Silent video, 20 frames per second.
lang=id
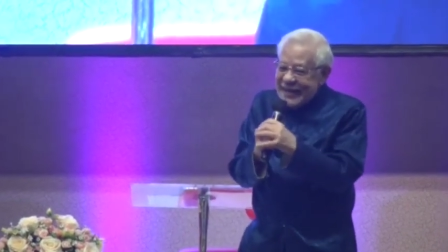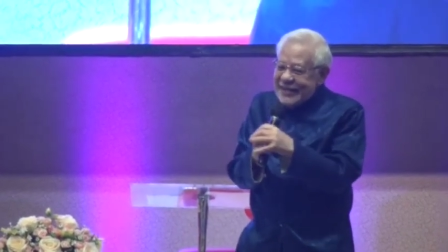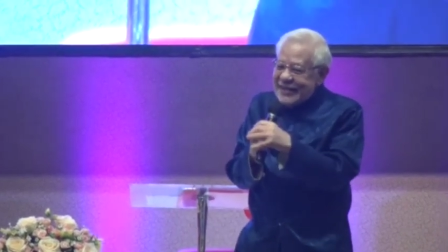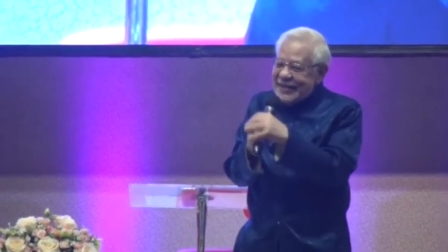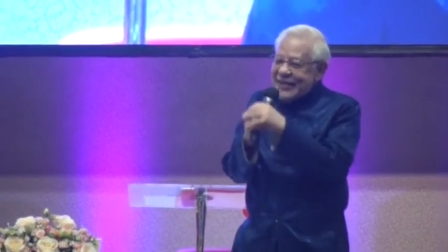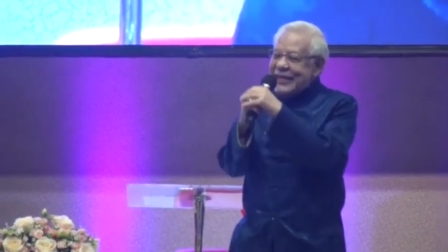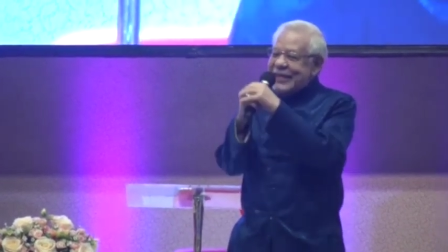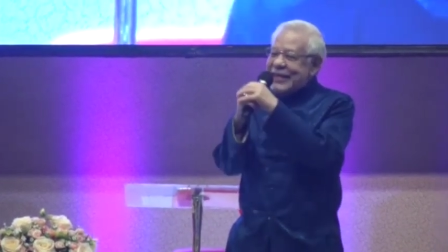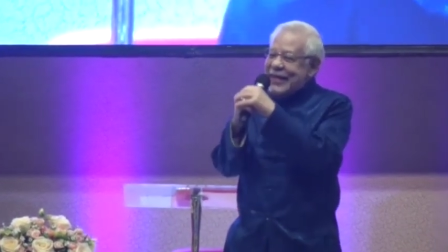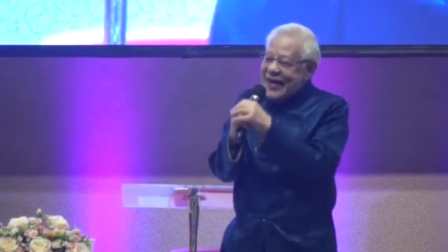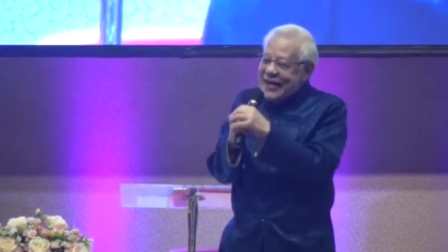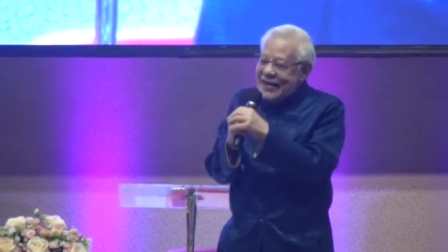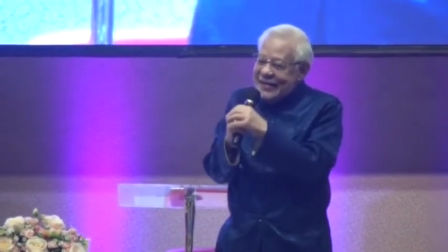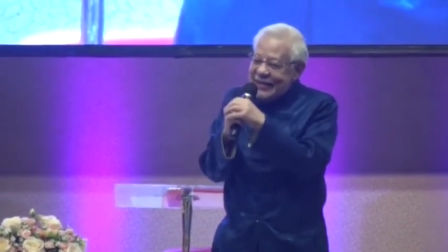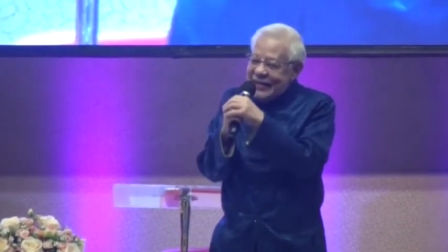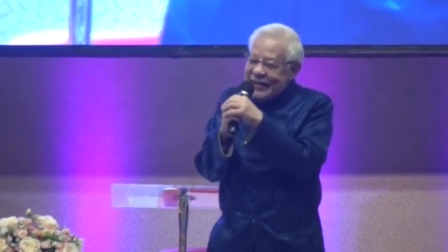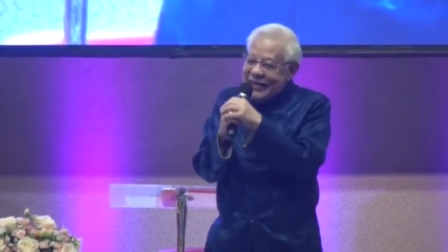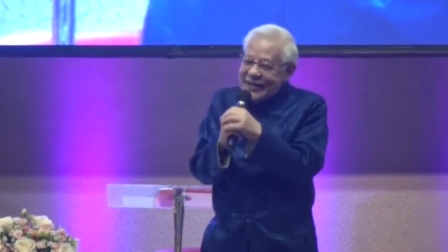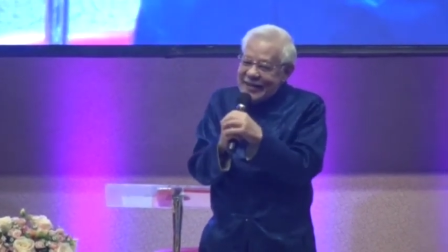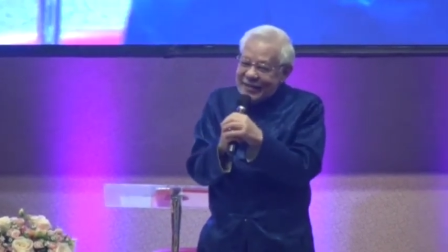si nian
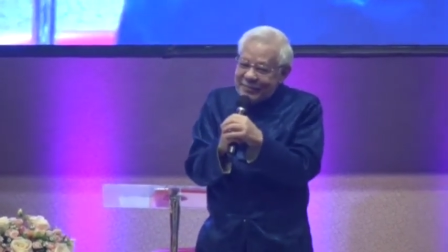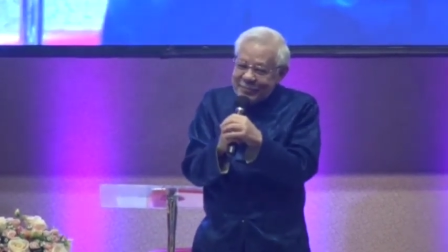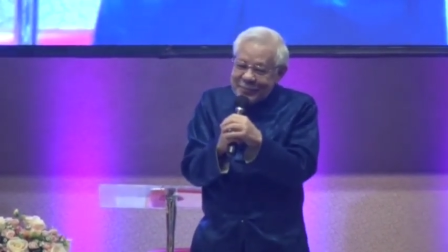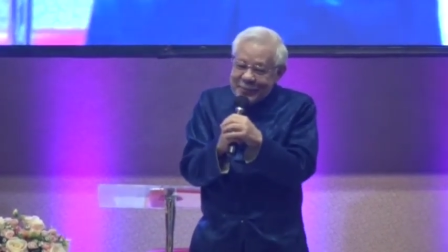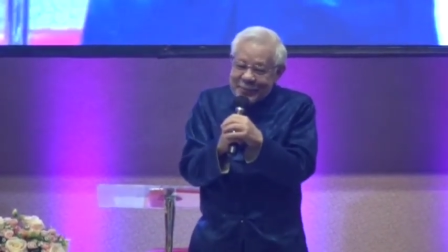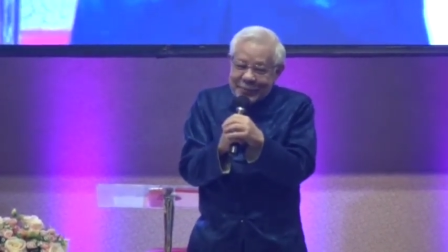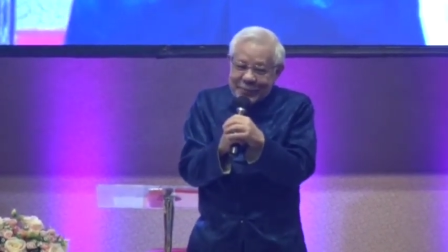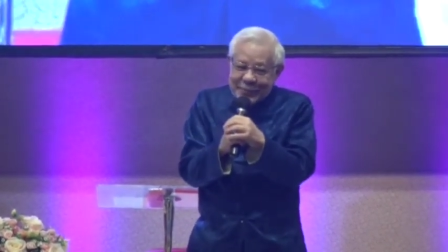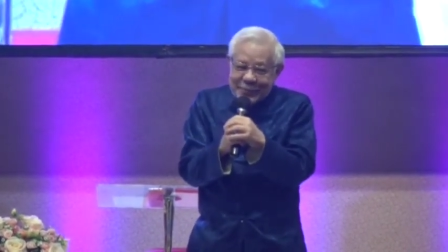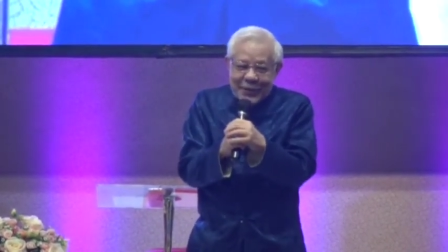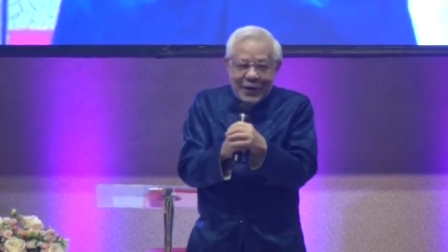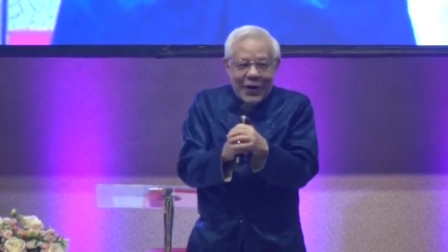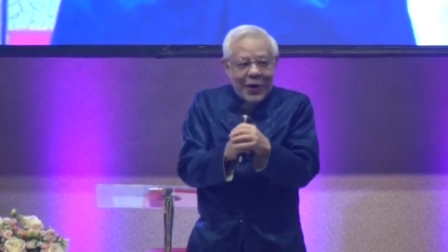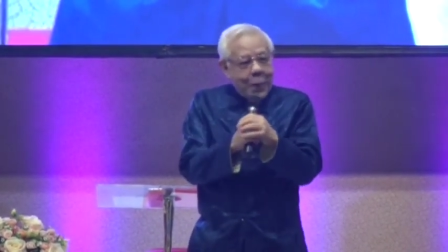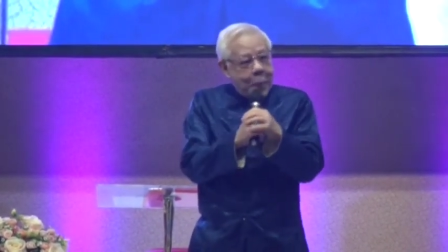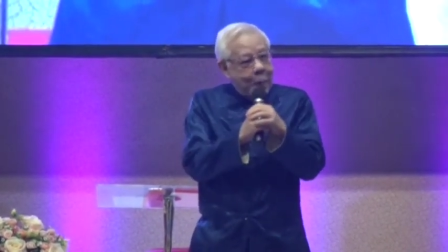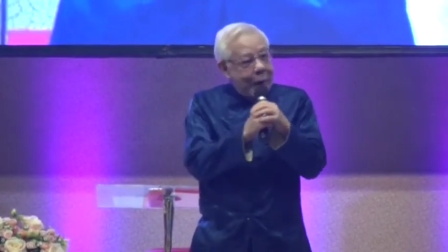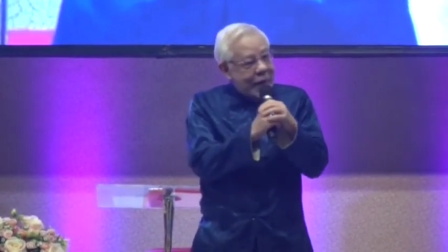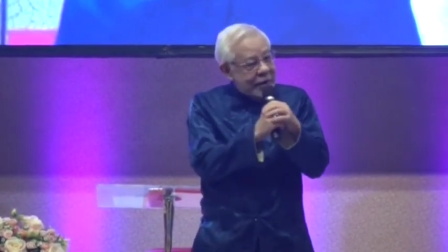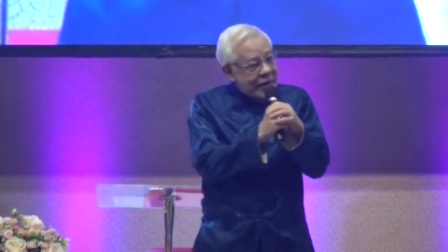pu,
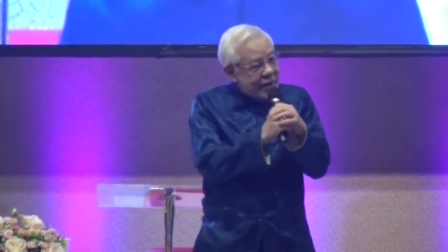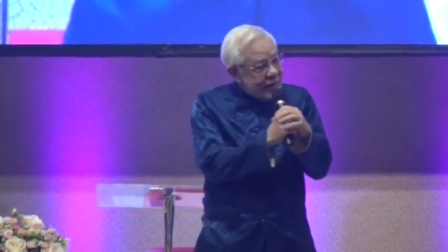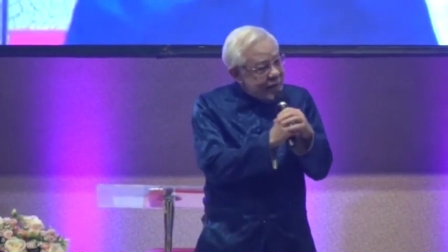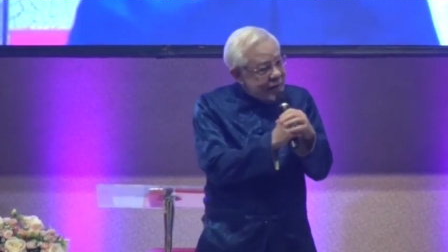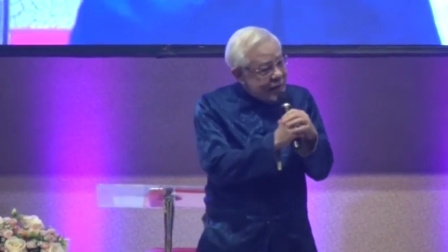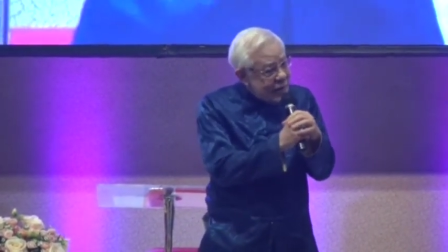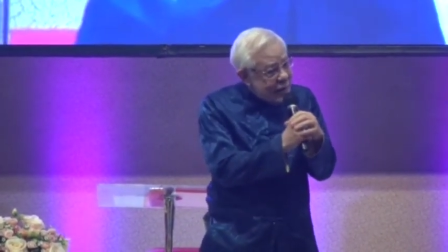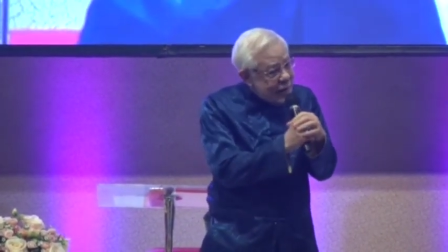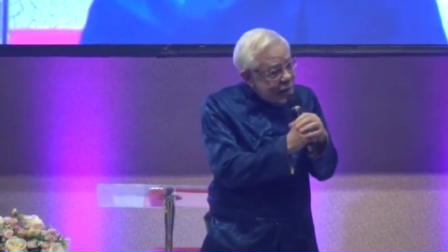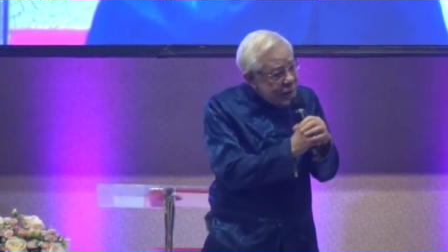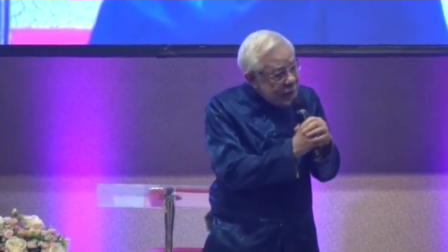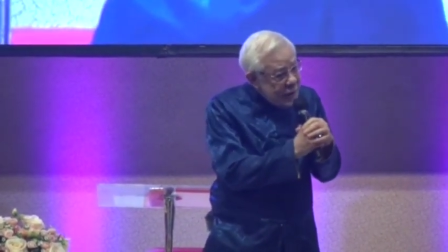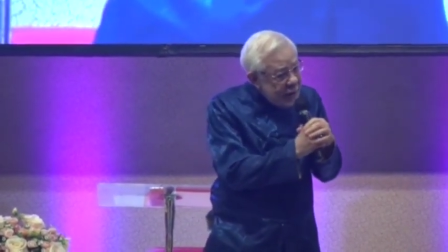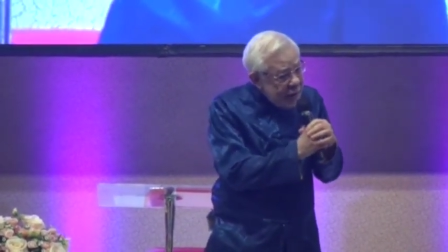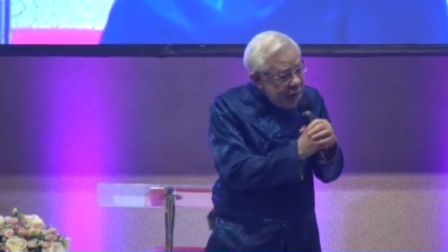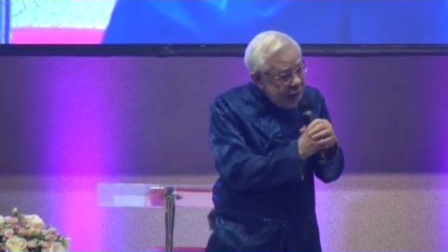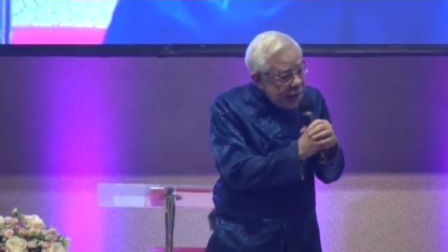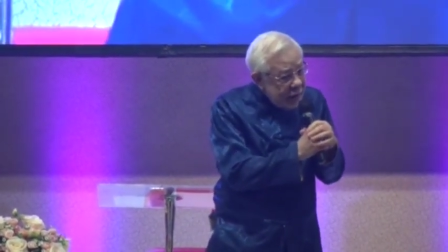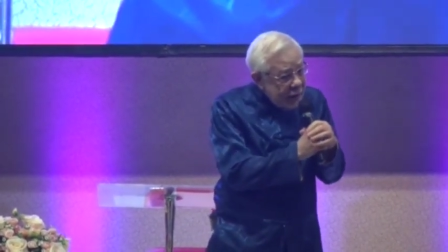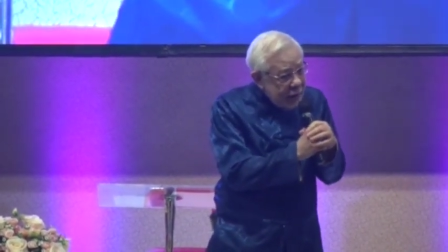wan si ru
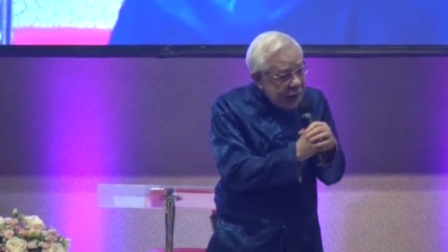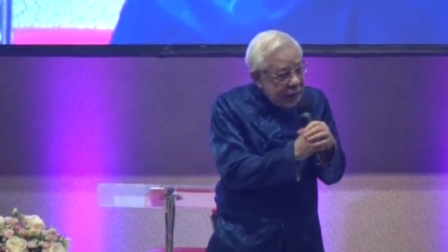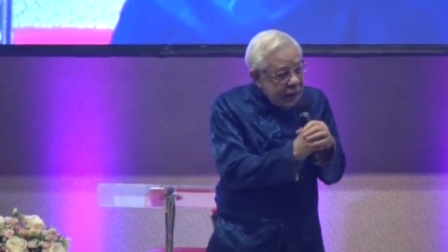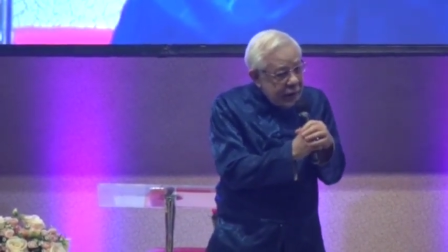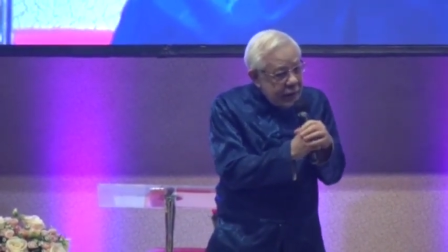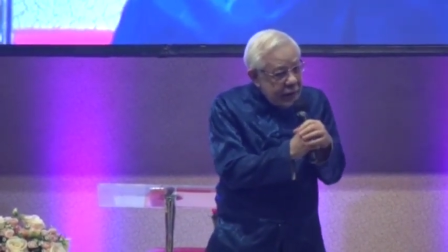yi,